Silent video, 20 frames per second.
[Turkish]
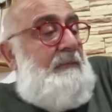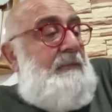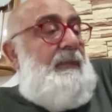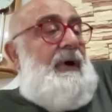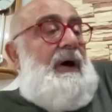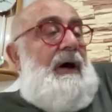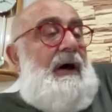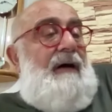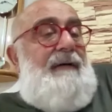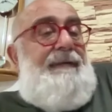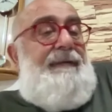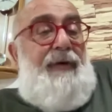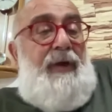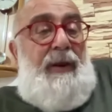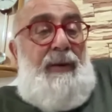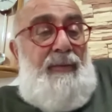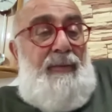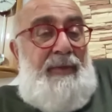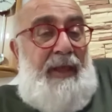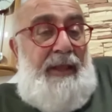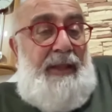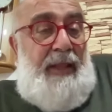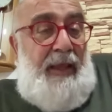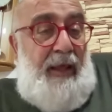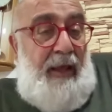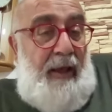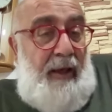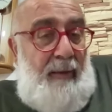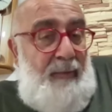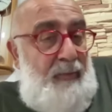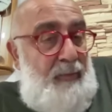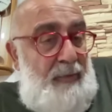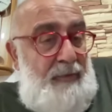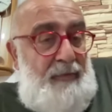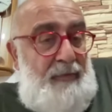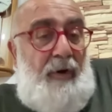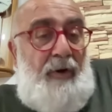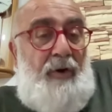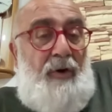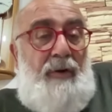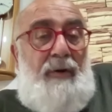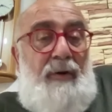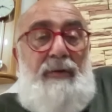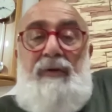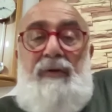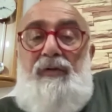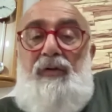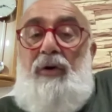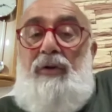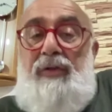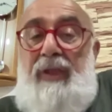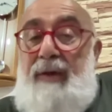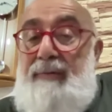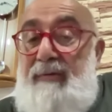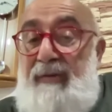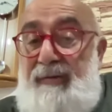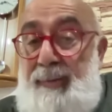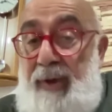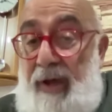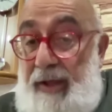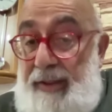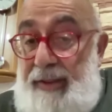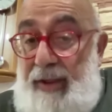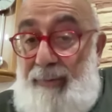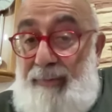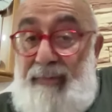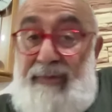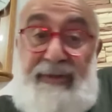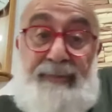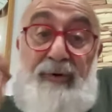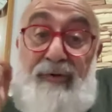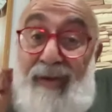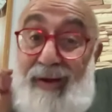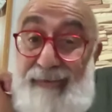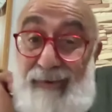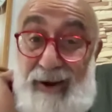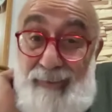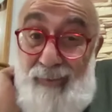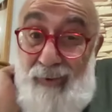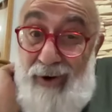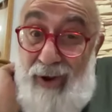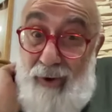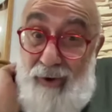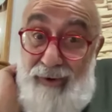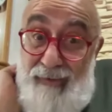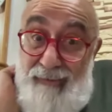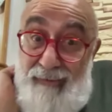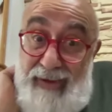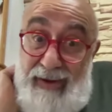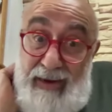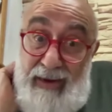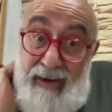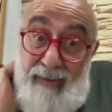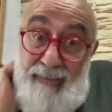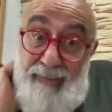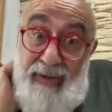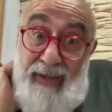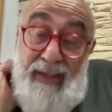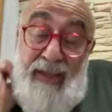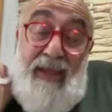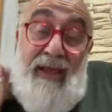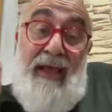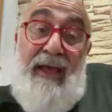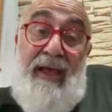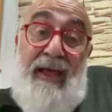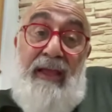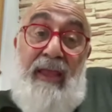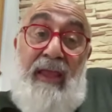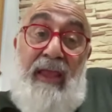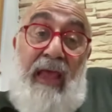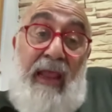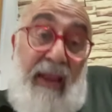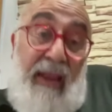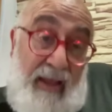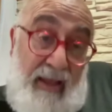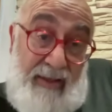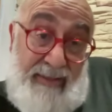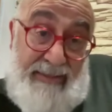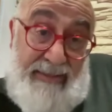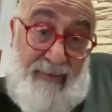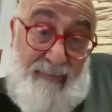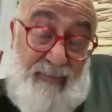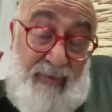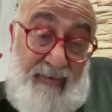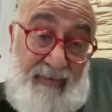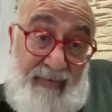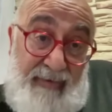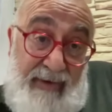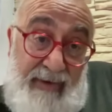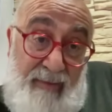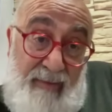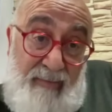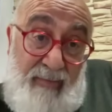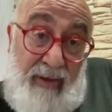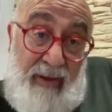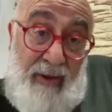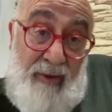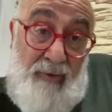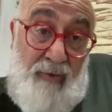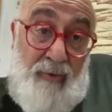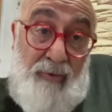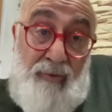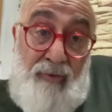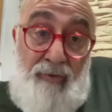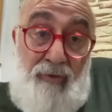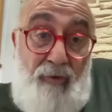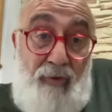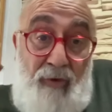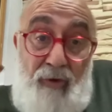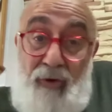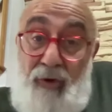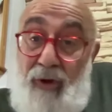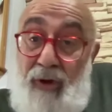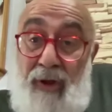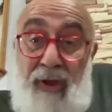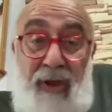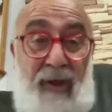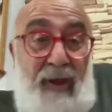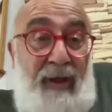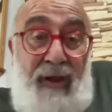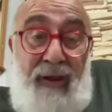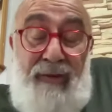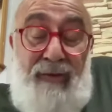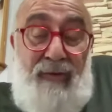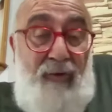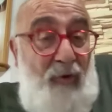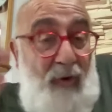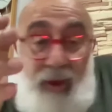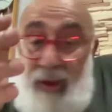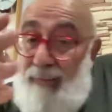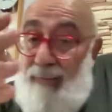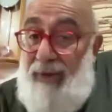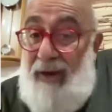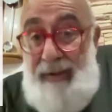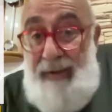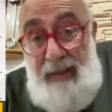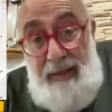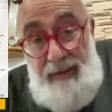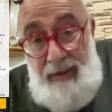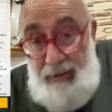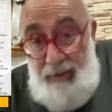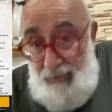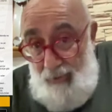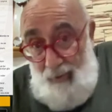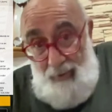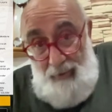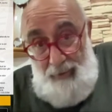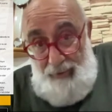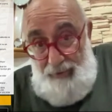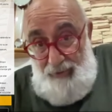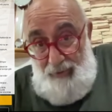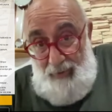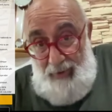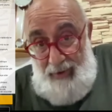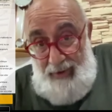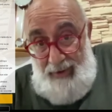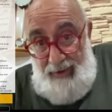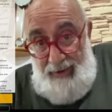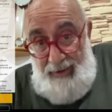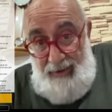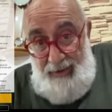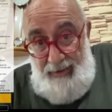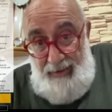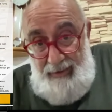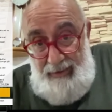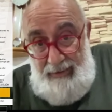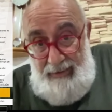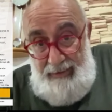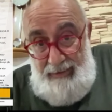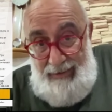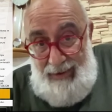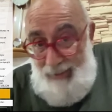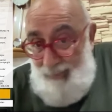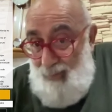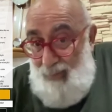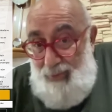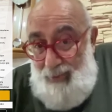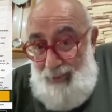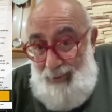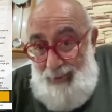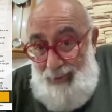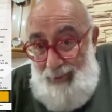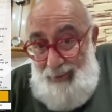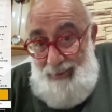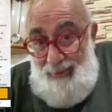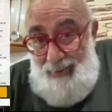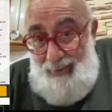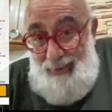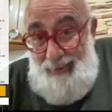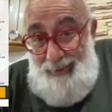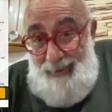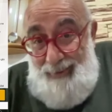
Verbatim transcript: aferin dede ya bu çok çok temiz bir adammış bu sefer buna oy verelim dedi. Gene kazanmasına imkan yoktu çünkü Türkiye bir diktatörlük şu anda. Yani bunu